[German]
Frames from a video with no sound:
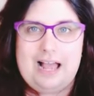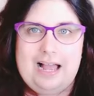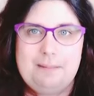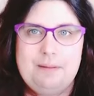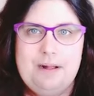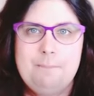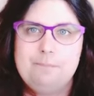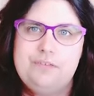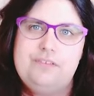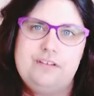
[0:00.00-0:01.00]
Aber
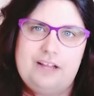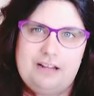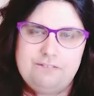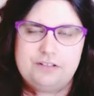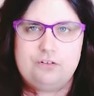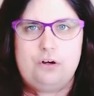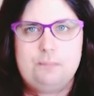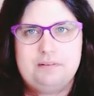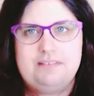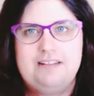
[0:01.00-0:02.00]
sie sind einfach doch
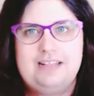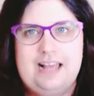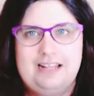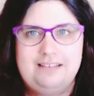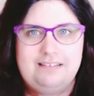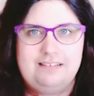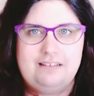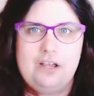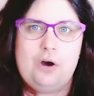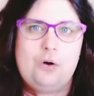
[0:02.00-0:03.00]
ein bisschen
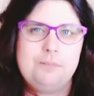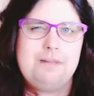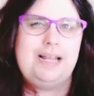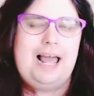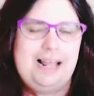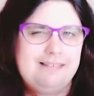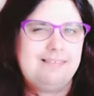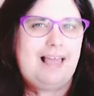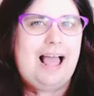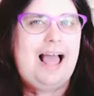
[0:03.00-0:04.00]
kantig und mal
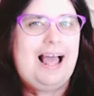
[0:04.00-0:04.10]
Hans